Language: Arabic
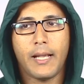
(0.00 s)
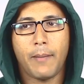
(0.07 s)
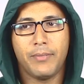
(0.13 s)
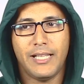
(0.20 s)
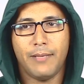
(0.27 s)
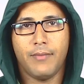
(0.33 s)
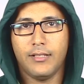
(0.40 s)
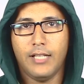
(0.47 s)
كانت
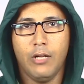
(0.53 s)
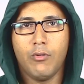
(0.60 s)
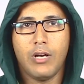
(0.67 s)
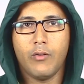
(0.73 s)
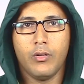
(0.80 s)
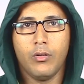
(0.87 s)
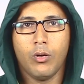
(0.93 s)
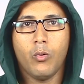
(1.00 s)
بتعمل عاده حلوه
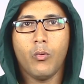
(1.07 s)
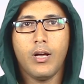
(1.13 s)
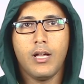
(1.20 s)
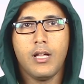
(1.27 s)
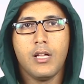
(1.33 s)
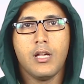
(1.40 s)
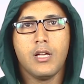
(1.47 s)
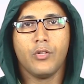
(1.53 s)
قوي اللي هو
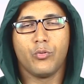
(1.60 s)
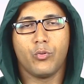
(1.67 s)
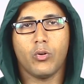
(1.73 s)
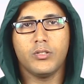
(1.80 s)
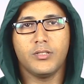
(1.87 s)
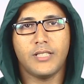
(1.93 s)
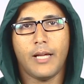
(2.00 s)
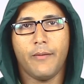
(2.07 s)

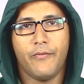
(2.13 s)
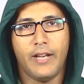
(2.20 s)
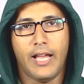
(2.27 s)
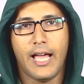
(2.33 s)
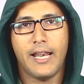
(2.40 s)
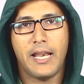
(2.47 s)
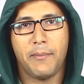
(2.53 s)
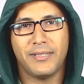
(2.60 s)
تقعد تتعب في
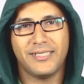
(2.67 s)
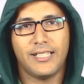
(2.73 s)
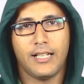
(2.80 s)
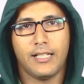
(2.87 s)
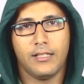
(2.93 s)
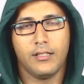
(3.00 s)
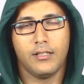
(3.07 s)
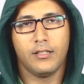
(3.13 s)
الحله
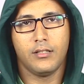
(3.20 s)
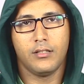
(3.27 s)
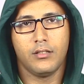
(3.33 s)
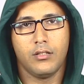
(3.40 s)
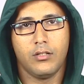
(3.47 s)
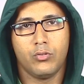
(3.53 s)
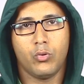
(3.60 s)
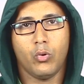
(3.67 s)
مثلا
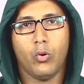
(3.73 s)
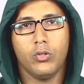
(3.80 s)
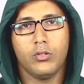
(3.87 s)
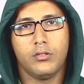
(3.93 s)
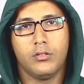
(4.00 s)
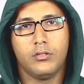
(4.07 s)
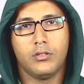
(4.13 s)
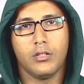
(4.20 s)

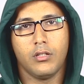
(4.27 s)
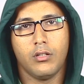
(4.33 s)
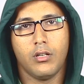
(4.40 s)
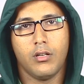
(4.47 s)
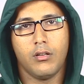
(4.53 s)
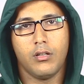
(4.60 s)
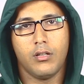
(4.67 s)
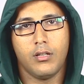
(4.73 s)
تقعد
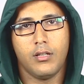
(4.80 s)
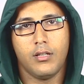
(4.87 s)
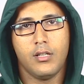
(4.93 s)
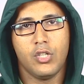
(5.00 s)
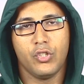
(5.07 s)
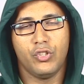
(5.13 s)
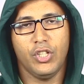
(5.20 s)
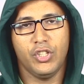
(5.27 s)
آه،
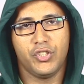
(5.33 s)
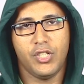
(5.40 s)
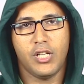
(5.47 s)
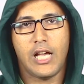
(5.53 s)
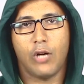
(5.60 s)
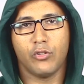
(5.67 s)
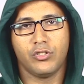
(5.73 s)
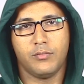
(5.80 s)

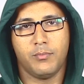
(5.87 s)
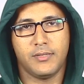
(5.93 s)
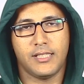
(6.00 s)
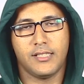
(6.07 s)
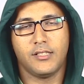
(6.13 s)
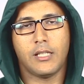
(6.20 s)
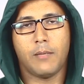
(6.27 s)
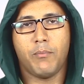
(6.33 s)
تحشيها او
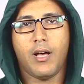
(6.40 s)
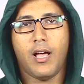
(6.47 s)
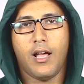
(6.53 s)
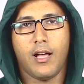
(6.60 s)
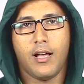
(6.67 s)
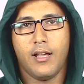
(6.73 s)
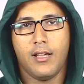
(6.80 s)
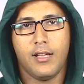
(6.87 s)
مثلا
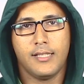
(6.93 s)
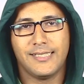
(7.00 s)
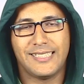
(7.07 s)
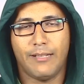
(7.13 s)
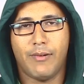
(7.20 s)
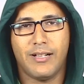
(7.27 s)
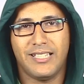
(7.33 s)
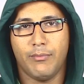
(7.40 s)
تصبحها
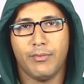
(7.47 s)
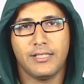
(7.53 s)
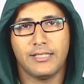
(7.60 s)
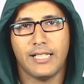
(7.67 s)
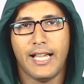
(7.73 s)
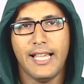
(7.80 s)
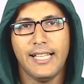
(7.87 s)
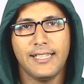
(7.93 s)
سبع ثمان
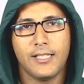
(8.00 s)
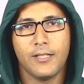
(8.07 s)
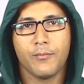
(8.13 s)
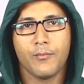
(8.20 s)
ساعات